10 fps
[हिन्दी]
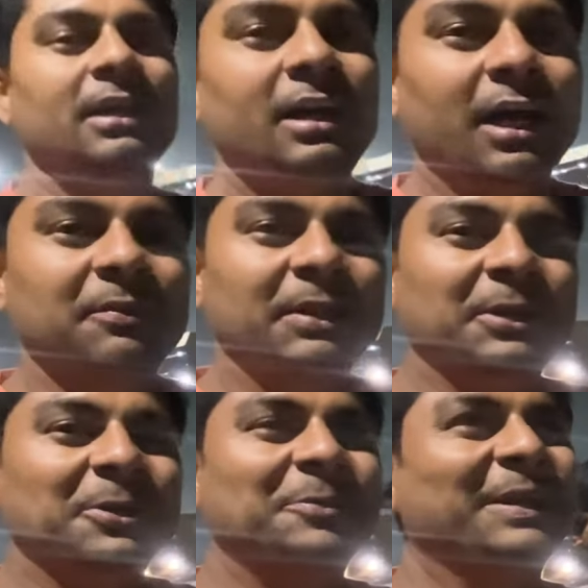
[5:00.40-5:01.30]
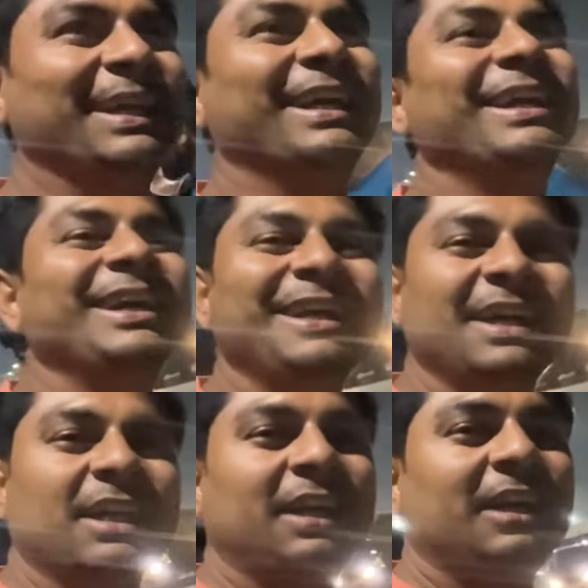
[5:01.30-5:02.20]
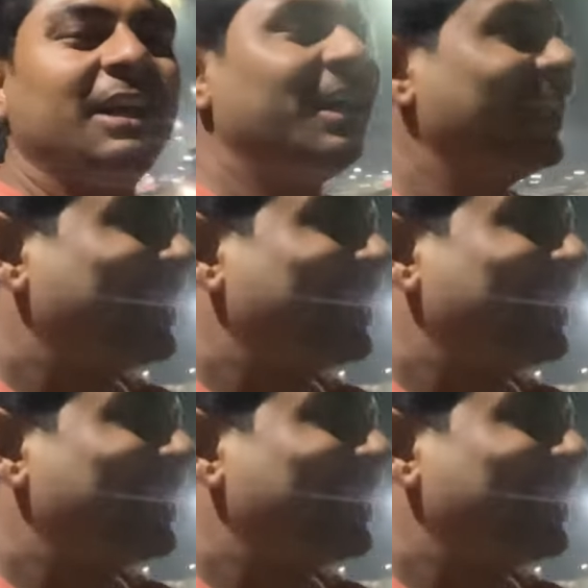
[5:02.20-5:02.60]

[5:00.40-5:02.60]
हाईवे देखो भाई रात